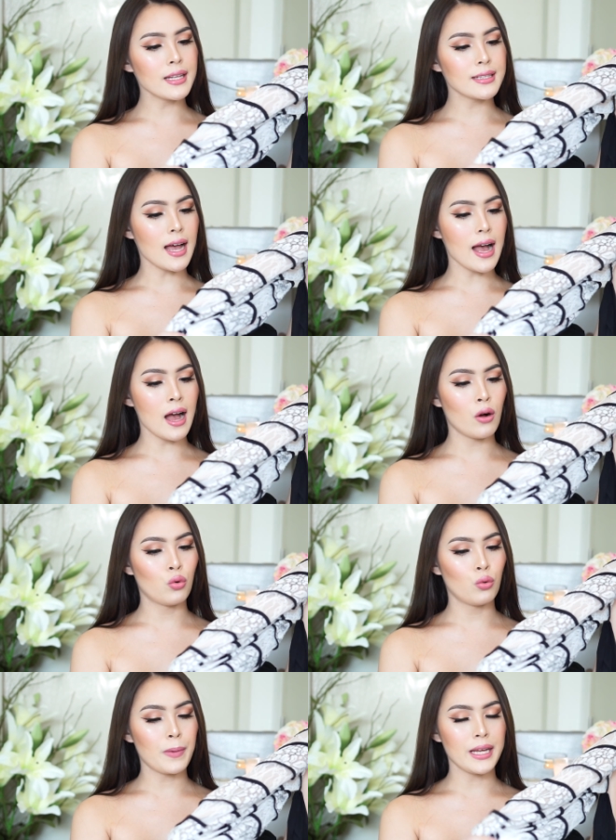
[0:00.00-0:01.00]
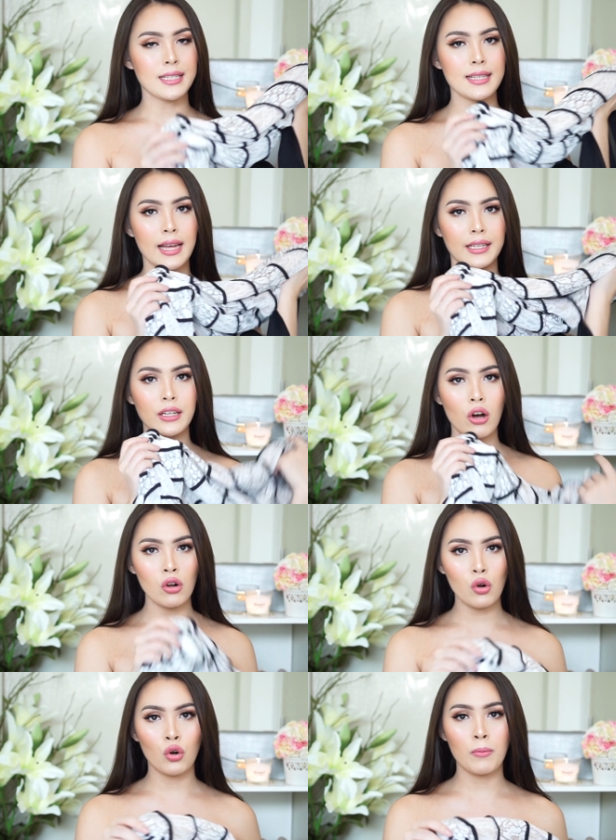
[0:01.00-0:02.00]
จะเอาไปใส่ที่ฮ่อง
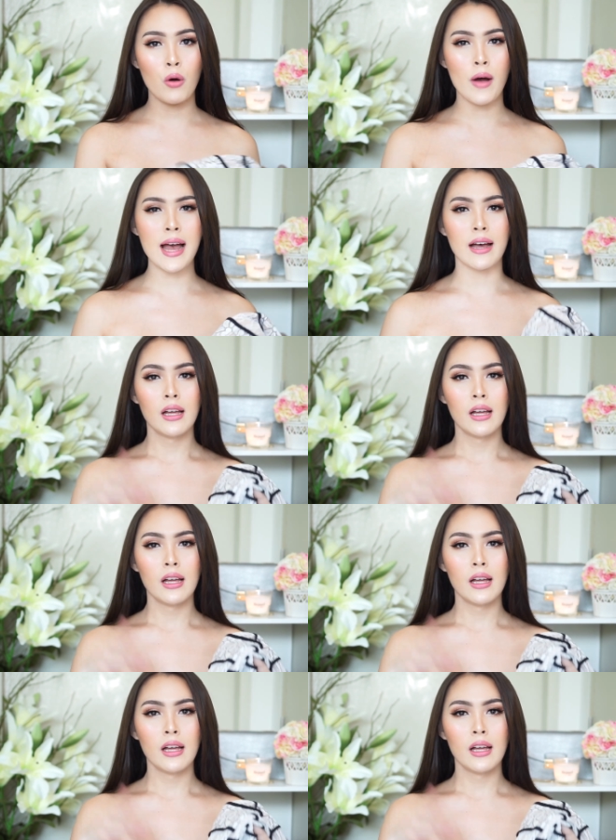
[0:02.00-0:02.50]
กงเพราะว่า